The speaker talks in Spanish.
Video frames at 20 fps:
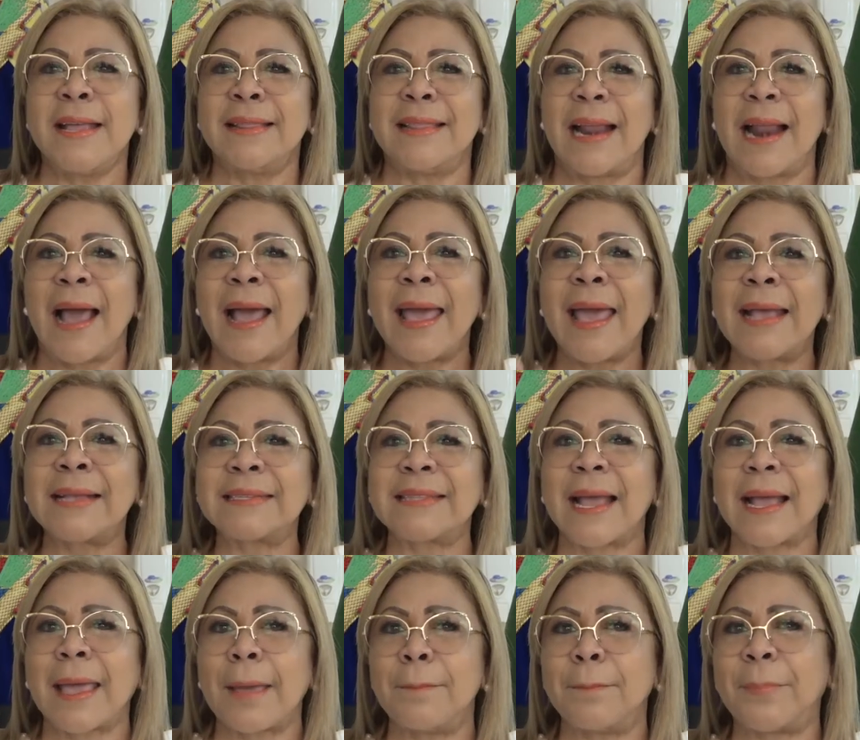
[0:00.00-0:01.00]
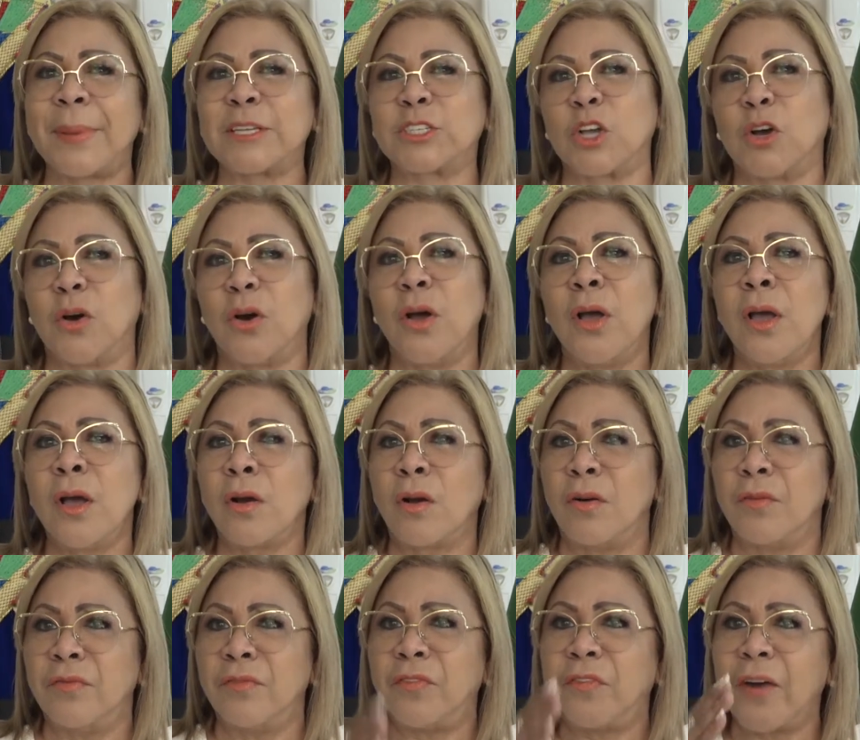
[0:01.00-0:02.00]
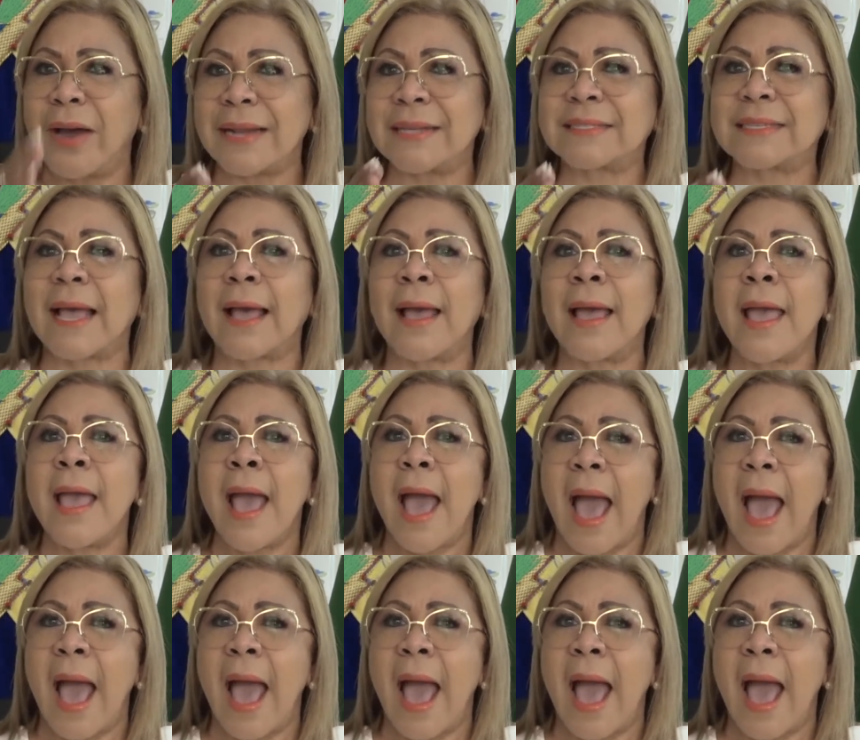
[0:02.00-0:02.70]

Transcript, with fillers: de la gesta que empezó con fuerza